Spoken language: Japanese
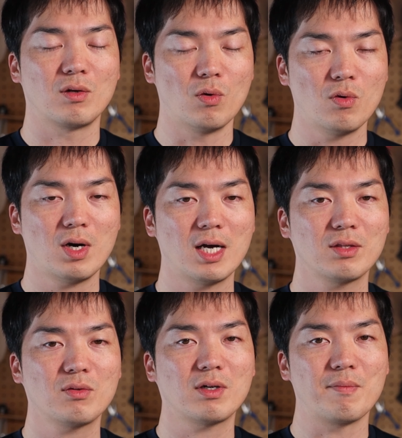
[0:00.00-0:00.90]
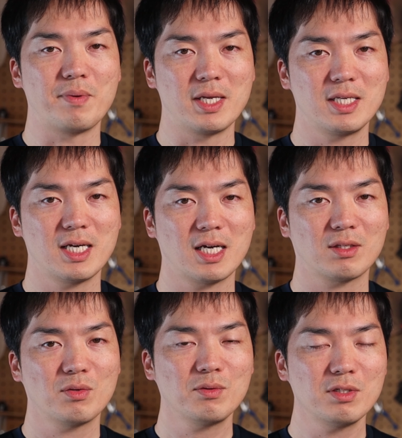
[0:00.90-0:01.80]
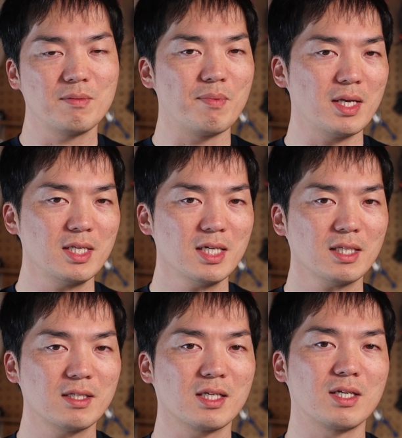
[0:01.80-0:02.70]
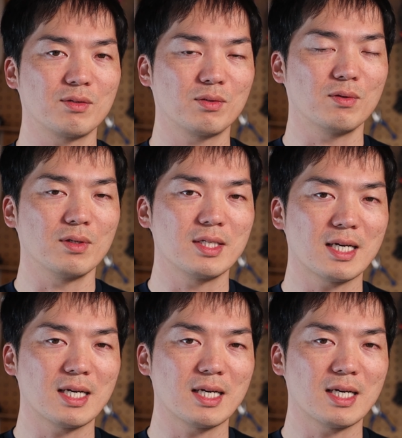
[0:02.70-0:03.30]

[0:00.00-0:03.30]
合板とかベニヤ特にベニヤって聞くと